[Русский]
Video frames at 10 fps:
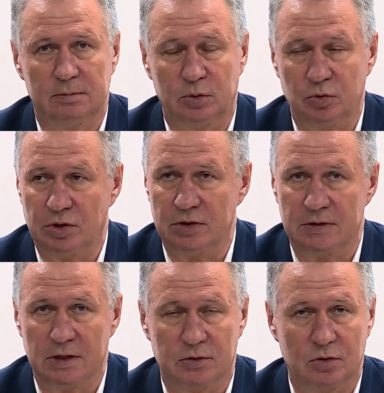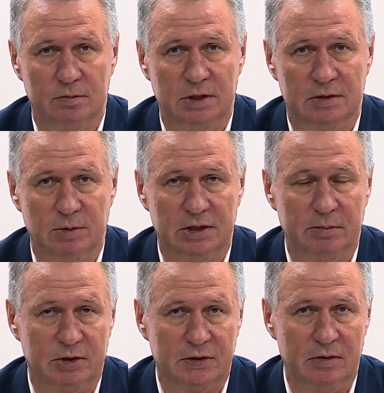Получилось так, что мы смогли
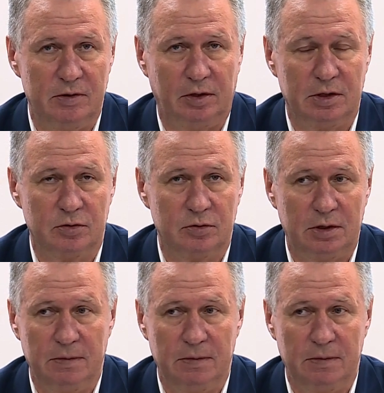поставить тренажеры.